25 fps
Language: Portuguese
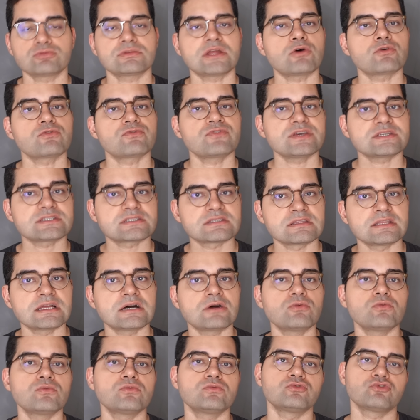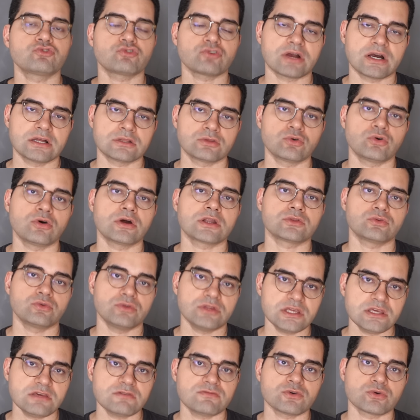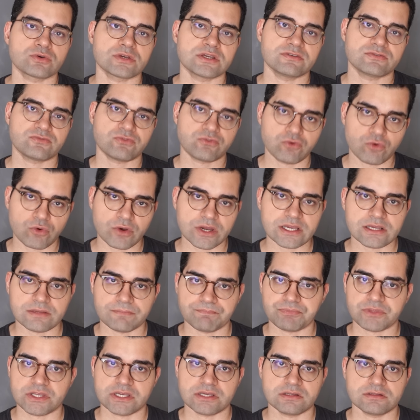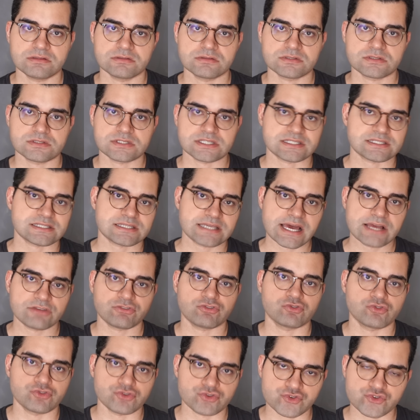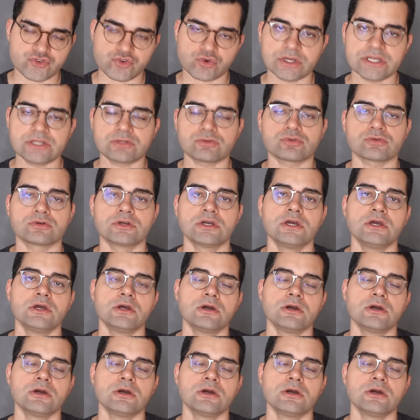talvez não um jogador no nível que foi em 17, 18,